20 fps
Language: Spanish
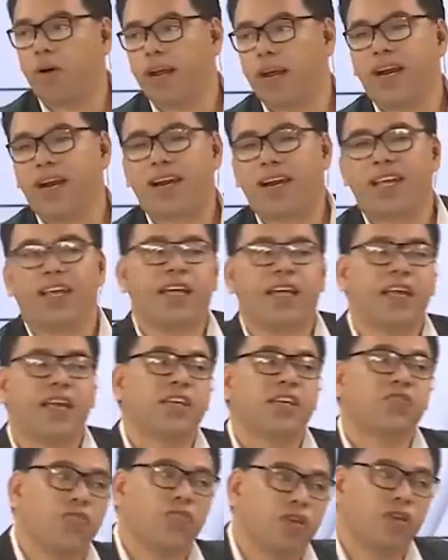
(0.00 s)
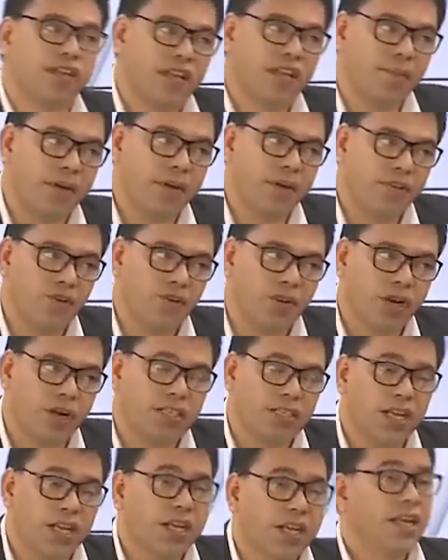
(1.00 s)
para el reingreso de estas
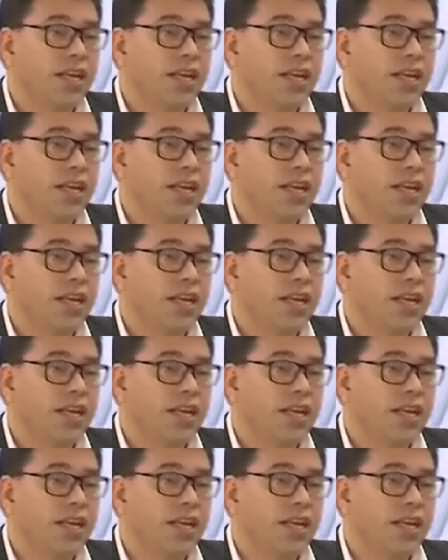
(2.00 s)
personas